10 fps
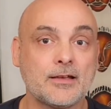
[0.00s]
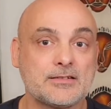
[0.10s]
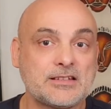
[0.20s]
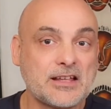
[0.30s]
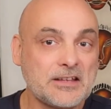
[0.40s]

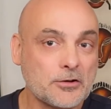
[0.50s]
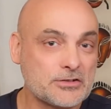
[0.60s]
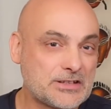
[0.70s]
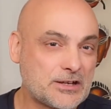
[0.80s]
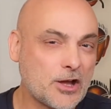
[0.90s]
C'est-à-dire que
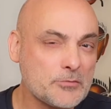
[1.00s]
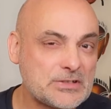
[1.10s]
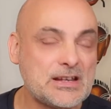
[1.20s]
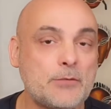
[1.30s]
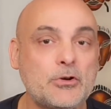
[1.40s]
c'est comme
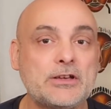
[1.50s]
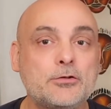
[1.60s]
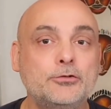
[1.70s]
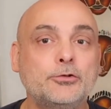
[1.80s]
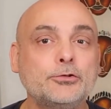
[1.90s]
si la
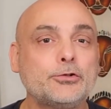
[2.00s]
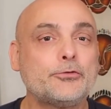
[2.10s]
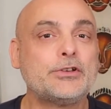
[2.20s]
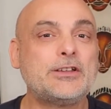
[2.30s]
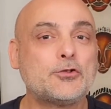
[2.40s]
molécule d'eau
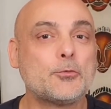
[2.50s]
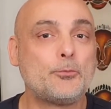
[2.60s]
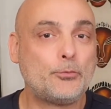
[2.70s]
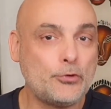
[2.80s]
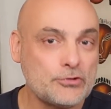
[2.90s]
devenait de
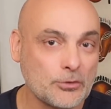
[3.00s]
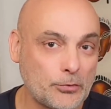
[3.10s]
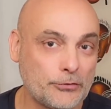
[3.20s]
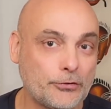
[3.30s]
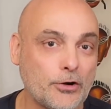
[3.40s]
plus en
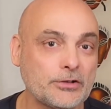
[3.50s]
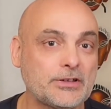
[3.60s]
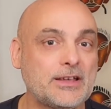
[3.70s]
plus forte